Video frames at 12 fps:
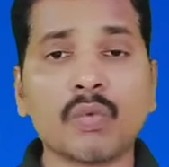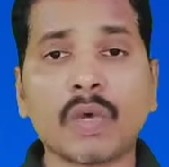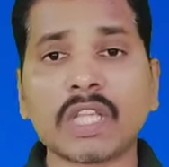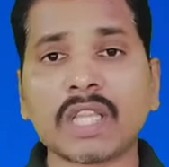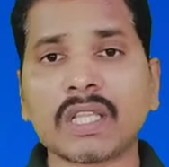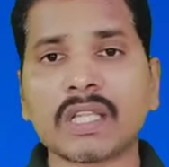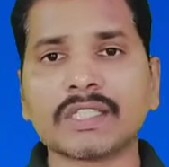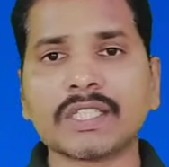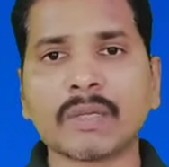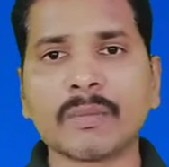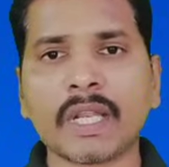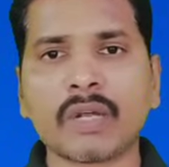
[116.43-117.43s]
వంద దినాలు
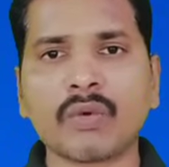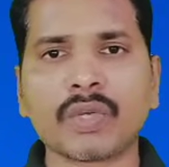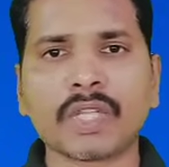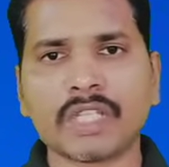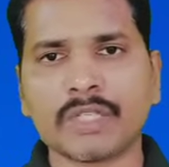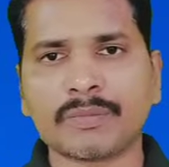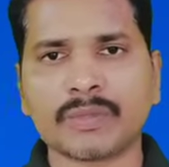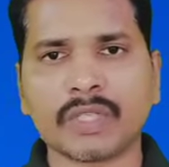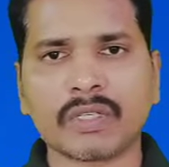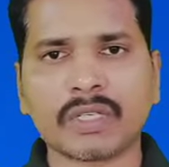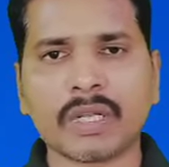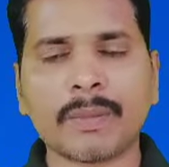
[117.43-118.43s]
జరిమానా కూడా ఉంటుందని
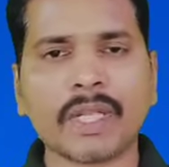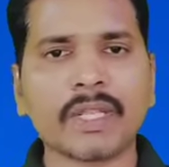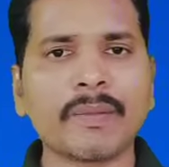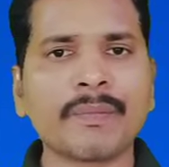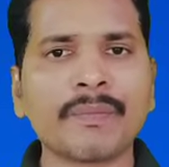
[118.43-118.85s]
చెప్తున్నారు కాబట్టి